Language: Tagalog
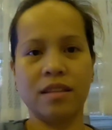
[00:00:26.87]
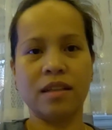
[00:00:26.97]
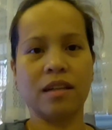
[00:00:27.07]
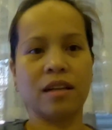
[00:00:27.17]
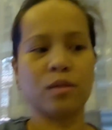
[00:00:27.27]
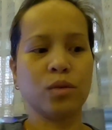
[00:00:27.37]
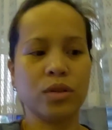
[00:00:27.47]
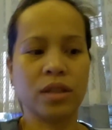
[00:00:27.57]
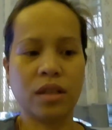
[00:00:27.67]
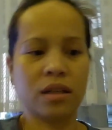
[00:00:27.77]
Nag-ano
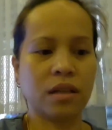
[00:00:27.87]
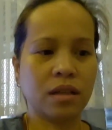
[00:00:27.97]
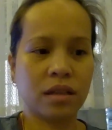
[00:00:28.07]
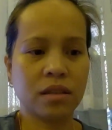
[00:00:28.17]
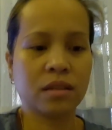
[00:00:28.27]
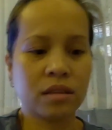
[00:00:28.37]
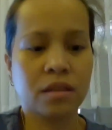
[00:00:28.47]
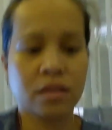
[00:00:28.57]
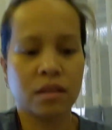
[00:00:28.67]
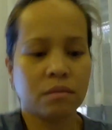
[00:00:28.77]
siya,
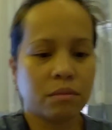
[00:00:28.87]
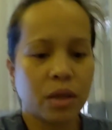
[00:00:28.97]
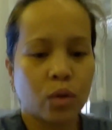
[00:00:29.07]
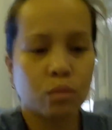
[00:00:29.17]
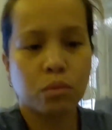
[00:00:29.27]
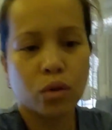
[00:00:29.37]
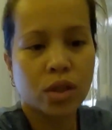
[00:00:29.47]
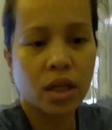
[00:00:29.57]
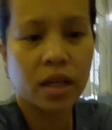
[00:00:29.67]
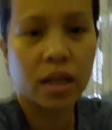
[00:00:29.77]
may ubo
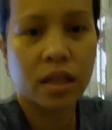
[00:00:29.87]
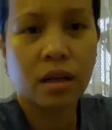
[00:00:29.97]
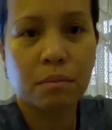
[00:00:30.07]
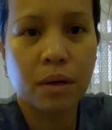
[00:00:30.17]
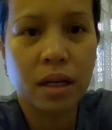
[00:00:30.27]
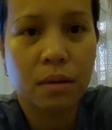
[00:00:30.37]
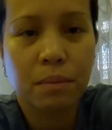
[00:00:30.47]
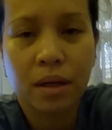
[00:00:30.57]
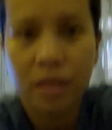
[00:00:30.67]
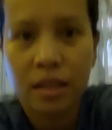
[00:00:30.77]
siya eh, na para
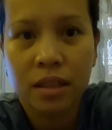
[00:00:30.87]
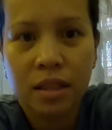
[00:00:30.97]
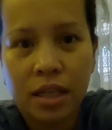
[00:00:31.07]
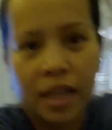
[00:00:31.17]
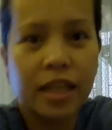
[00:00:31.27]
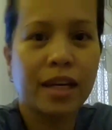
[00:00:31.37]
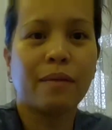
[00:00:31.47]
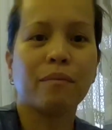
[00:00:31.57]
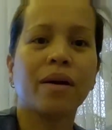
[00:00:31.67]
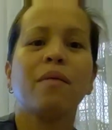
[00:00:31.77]
pang
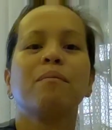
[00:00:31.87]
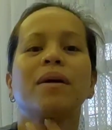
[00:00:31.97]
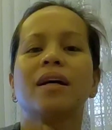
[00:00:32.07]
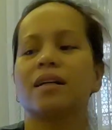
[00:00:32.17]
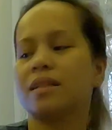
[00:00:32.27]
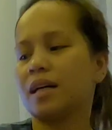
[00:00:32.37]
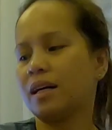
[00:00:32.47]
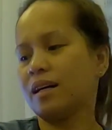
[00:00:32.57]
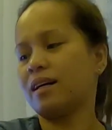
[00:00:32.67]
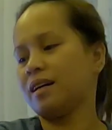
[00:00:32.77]
kinikim-kim pa lang
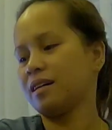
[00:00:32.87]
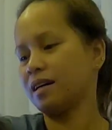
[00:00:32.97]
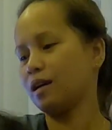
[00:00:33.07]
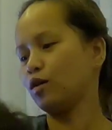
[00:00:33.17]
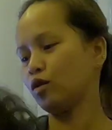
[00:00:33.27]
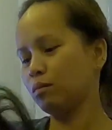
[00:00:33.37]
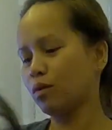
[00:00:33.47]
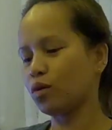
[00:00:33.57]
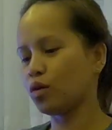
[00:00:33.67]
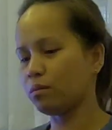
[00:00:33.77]
sa
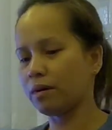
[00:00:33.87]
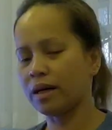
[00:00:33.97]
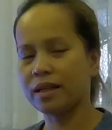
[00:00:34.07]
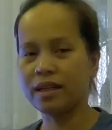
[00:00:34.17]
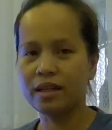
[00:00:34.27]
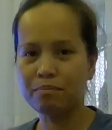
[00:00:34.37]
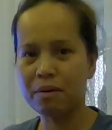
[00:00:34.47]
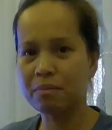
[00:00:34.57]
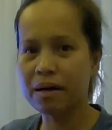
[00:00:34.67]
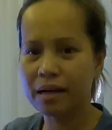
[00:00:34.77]
kaloob-looban, hindi
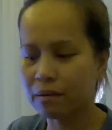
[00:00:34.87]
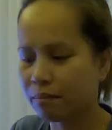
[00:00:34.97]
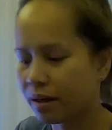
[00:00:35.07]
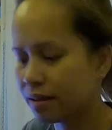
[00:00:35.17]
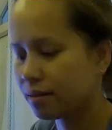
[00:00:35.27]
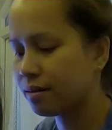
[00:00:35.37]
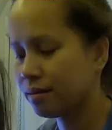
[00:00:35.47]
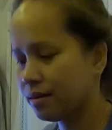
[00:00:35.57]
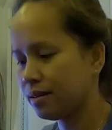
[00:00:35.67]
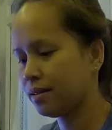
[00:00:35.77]
pa mailabas.
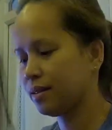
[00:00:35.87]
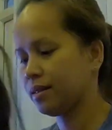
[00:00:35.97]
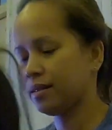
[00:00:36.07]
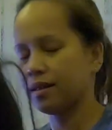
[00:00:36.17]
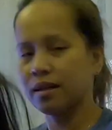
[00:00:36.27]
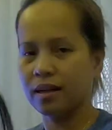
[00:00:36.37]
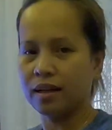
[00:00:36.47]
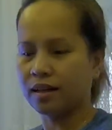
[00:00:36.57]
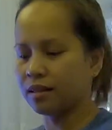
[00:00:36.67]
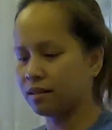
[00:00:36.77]

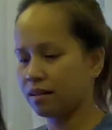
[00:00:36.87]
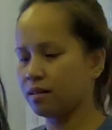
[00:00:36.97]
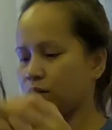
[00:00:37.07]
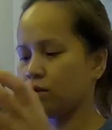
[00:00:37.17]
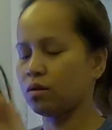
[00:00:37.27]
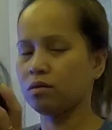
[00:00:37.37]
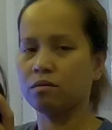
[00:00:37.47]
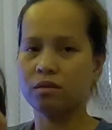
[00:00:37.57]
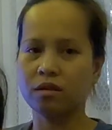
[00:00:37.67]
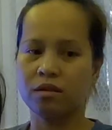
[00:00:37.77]
Kaya ano,
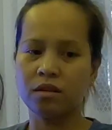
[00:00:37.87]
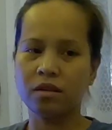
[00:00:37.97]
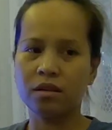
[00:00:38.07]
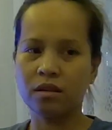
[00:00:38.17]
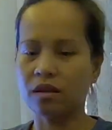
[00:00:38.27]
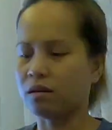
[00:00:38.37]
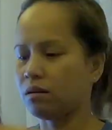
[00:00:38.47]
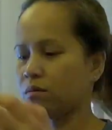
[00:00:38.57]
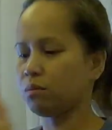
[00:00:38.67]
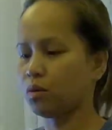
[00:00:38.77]

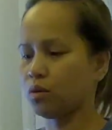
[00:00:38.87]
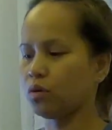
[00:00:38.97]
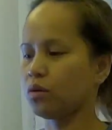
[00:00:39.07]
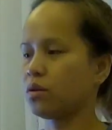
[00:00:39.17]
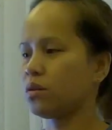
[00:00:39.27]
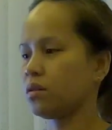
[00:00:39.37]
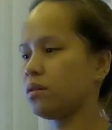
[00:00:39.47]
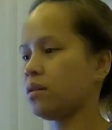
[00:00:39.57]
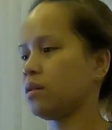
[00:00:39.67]
tapos,